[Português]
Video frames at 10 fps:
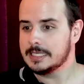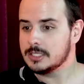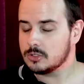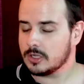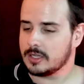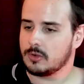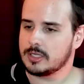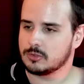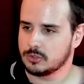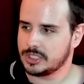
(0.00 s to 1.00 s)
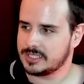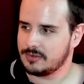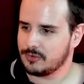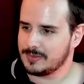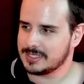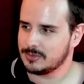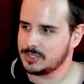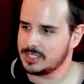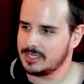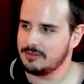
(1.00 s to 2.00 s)
Só que agora surge essa informação
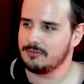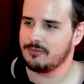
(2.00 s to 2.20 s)
de que